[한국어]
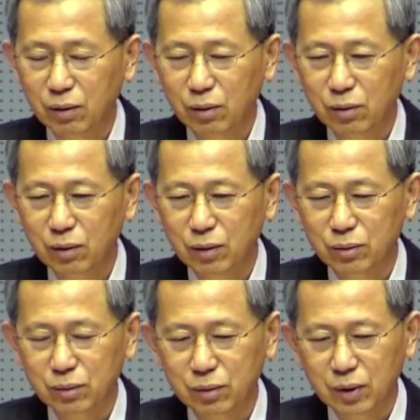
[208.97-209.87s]

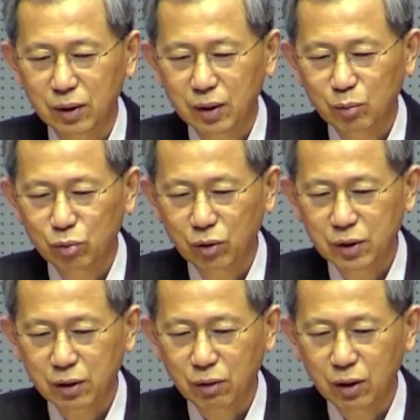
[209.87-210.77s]
그래가지고
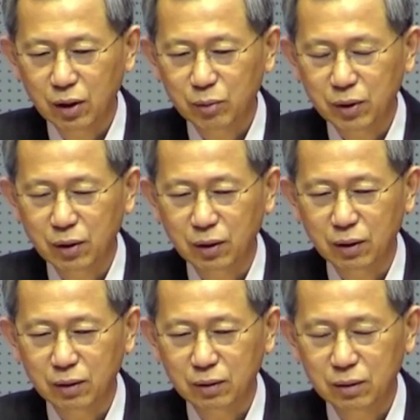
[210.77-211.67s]
문화재
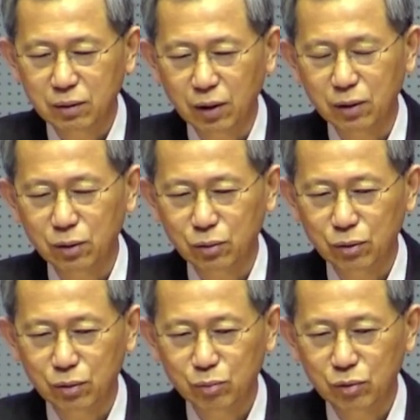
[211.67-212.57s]
관람인데 날이
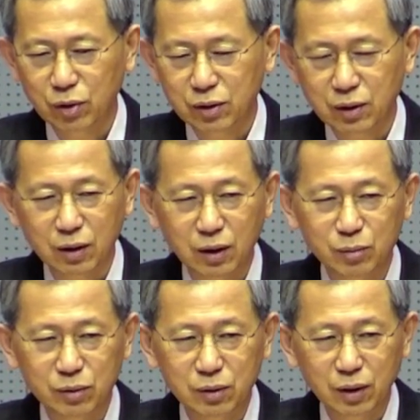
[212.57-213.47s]
어두워도 문화재
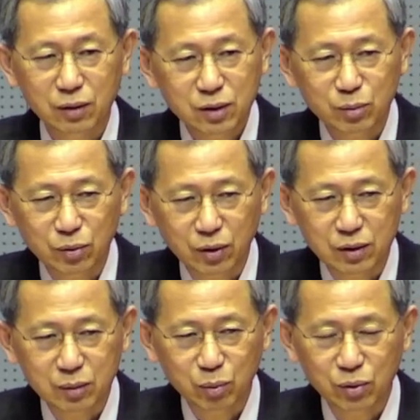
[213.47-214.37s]
관람을 하는지
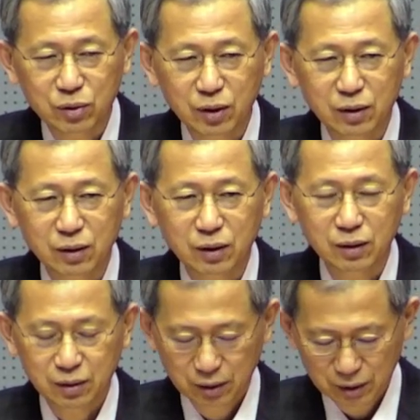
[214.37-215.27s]
모르겠어. 보이지도 않는데.
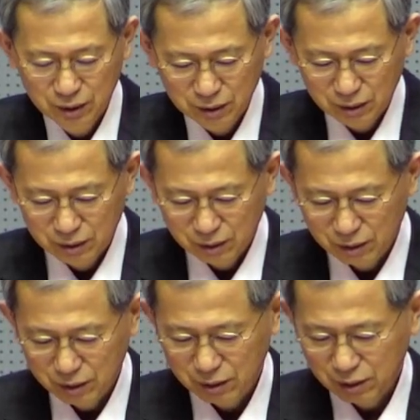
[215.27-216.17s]
예,
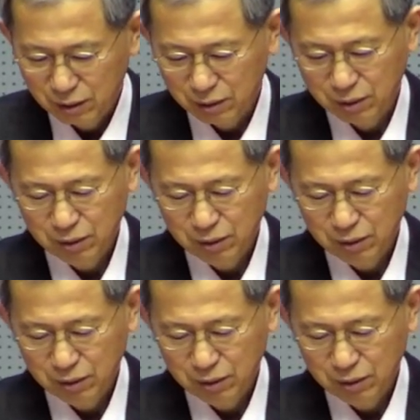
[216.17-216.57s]
그래서.